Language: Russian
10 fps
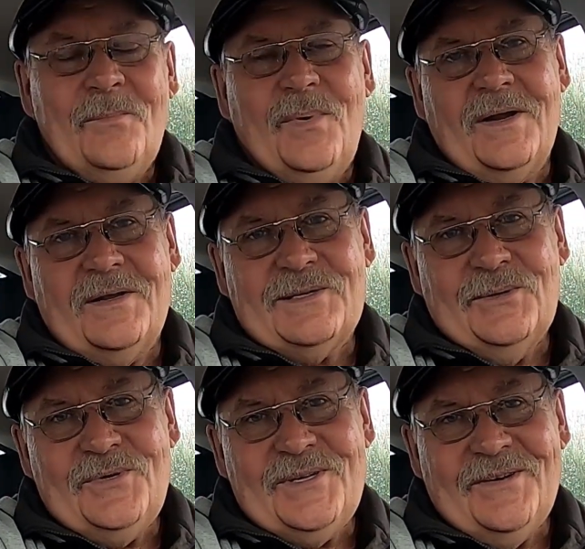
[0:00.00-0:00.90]
Пара
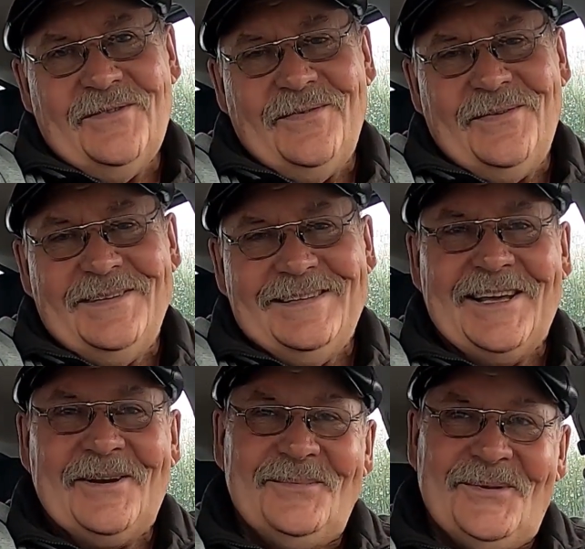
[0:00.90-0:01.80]
случаев
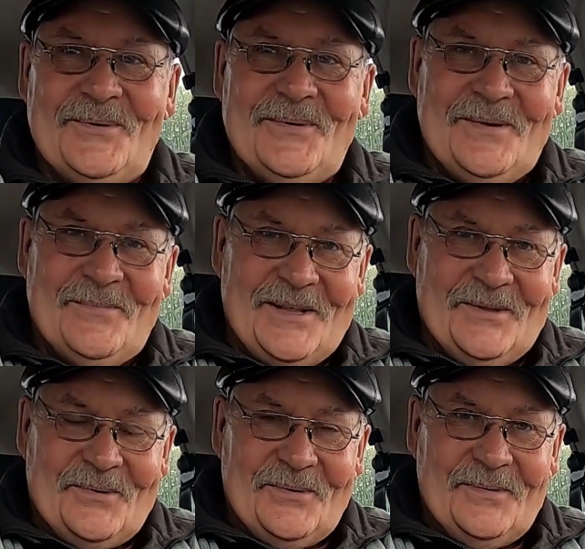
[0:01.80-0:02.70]
на грибную
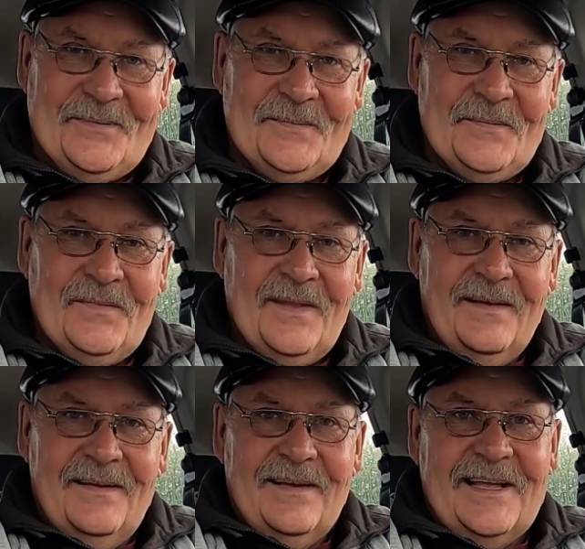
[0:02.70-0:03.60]
тематику.
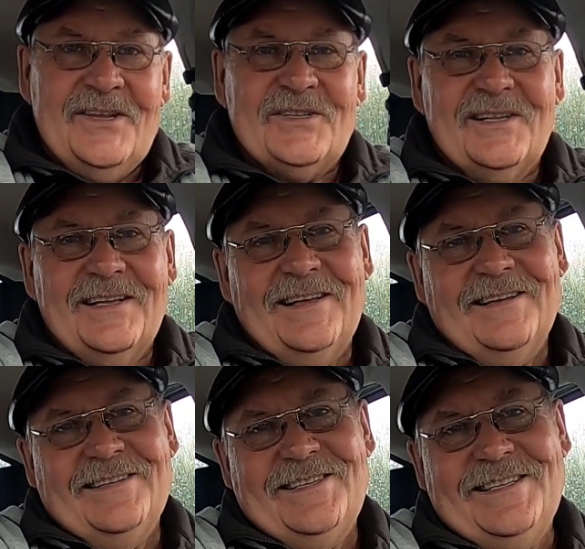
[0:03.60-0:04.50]

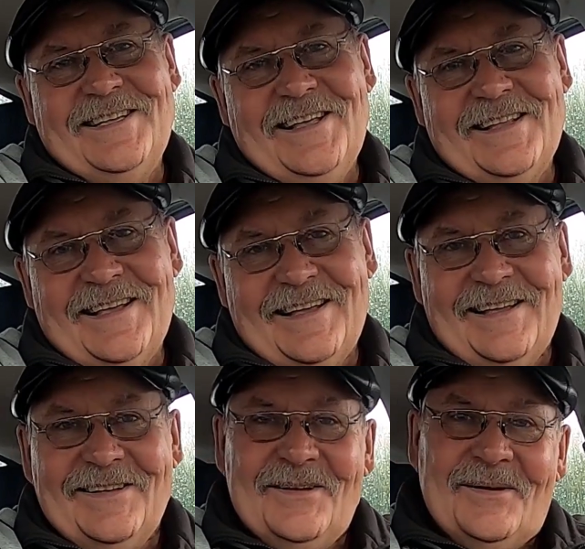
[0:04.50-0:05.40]
Конечно,
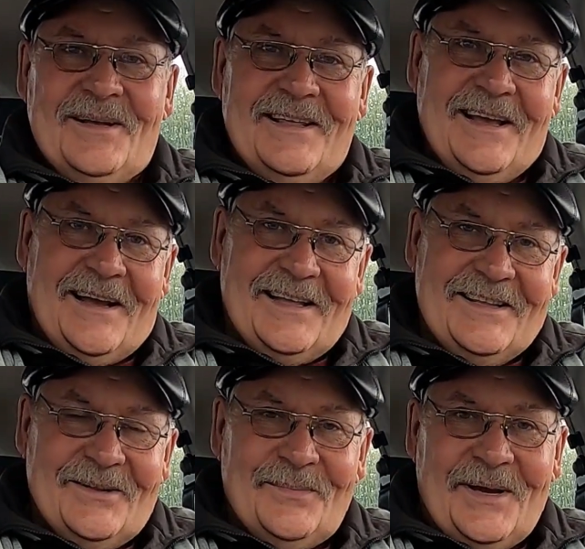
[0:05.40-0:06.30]
частенько я
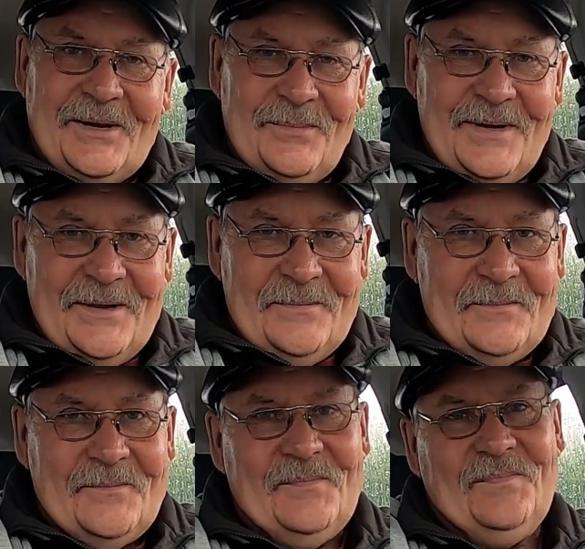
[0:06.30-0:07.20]
ходил по грибы.
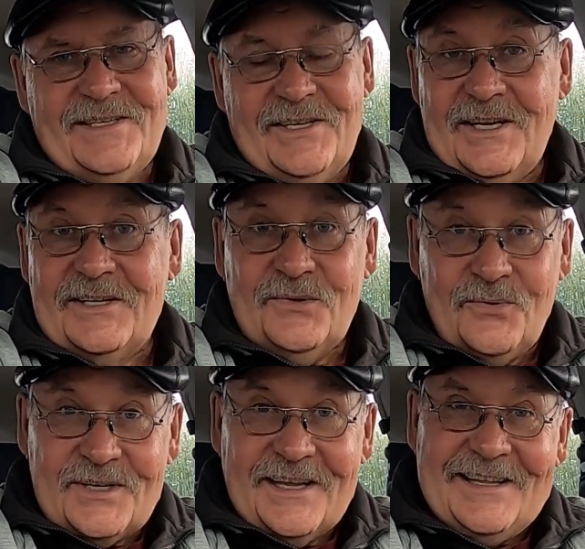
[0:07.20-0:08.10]
Сейчас
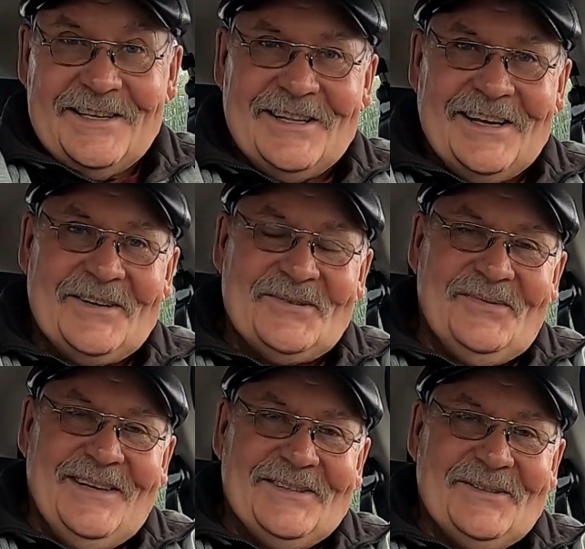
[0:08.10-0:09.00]
тоже, конечно, хожу
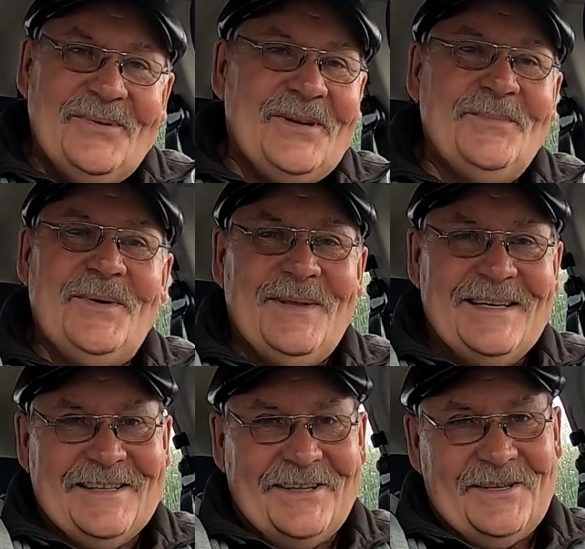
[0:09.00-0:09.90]
в лес, но грибы
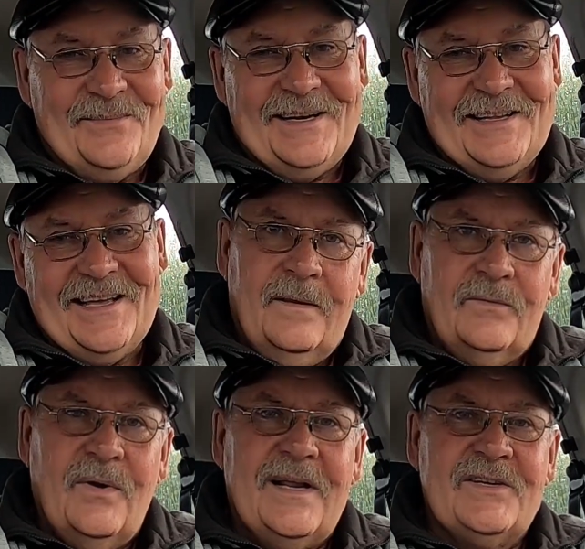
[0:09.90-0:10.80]
перестал собирать.
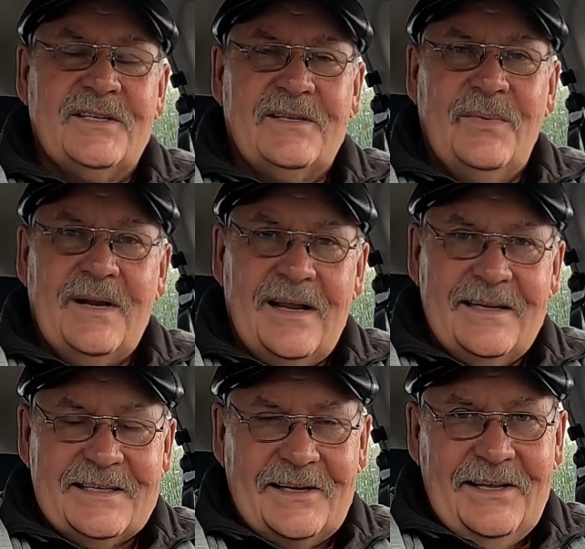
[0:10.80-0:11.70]
Но раньше
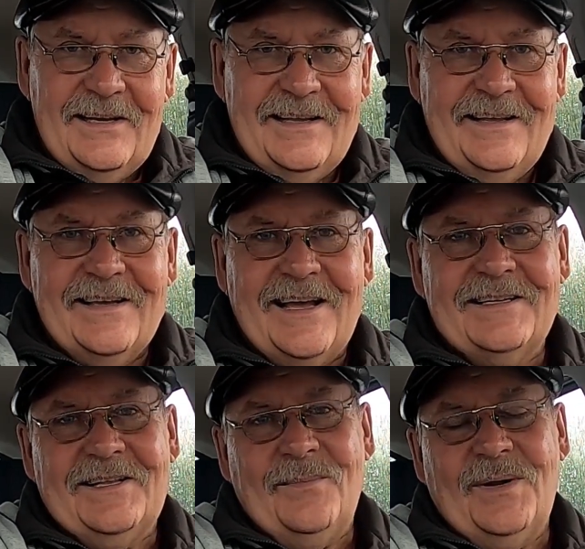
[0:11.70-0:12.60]
собирали, солили, их
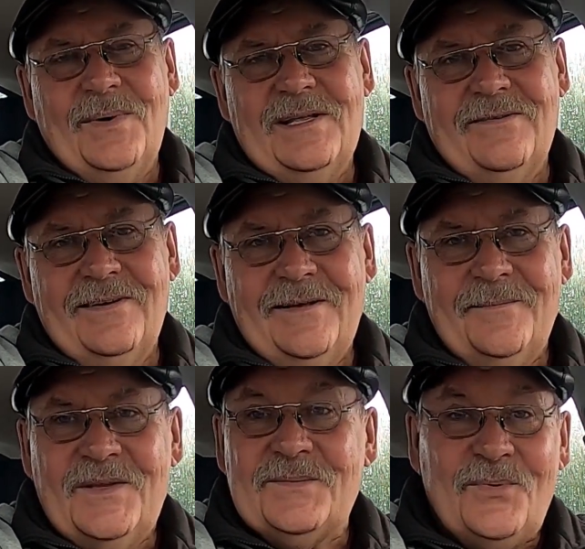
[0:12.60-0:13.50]
как-то
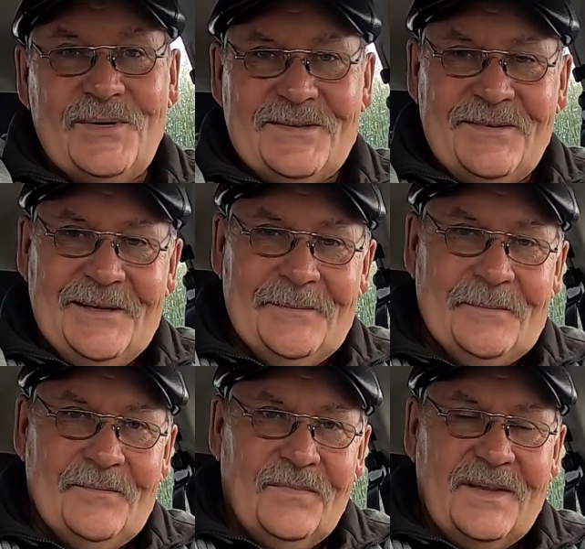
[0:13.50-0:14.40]
обрабатывали, использовали.
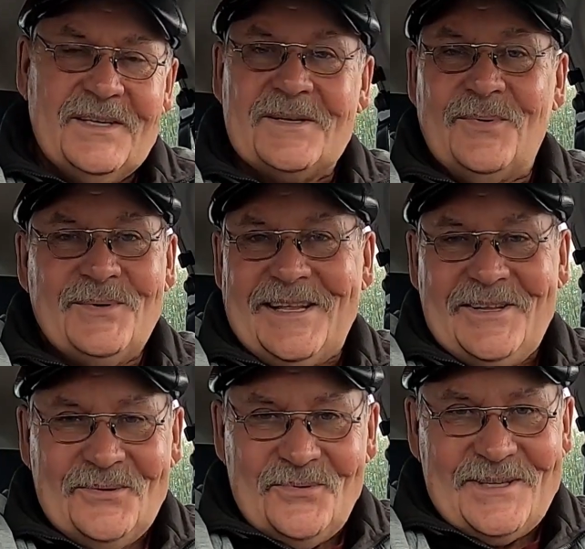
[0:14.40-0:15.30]
Сейчас просто
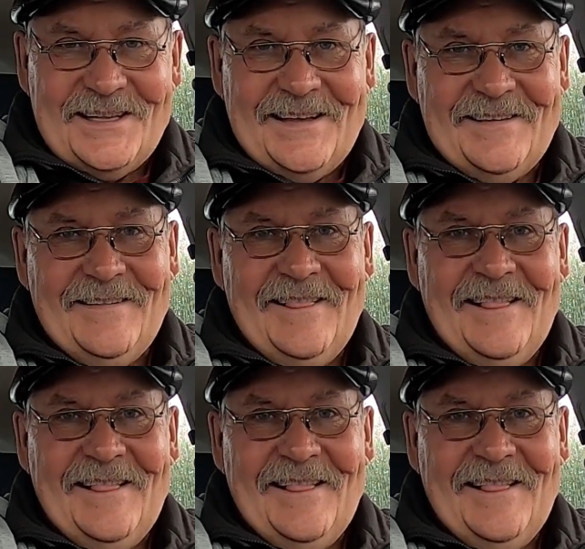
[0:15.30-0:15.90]
не нужно.